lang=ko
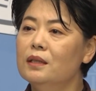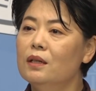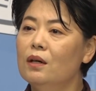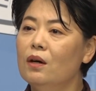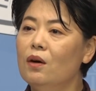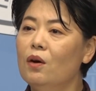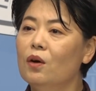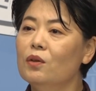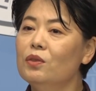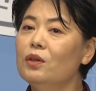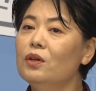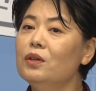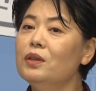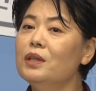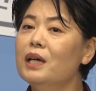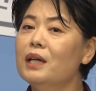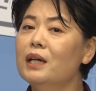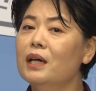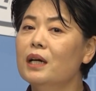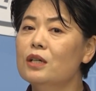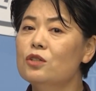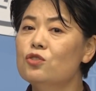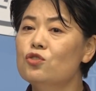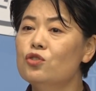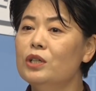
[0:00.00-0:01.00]
어떤
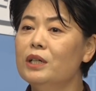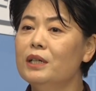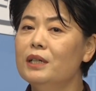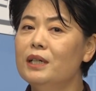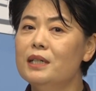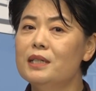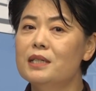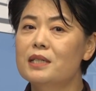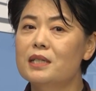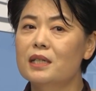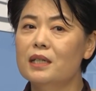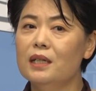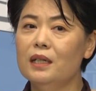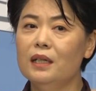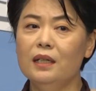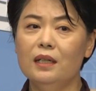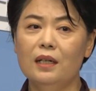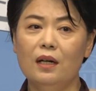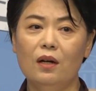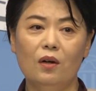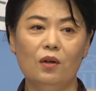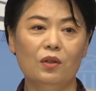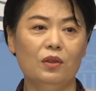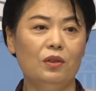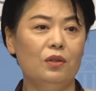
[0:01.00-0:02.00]
나라가
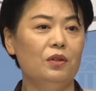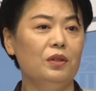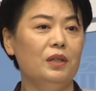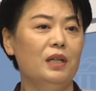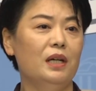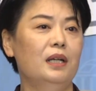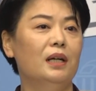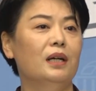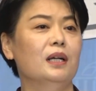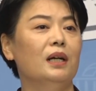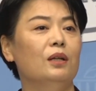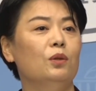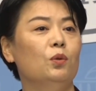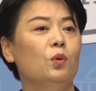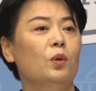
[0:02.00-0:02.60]
추락할지, 어떤 나라가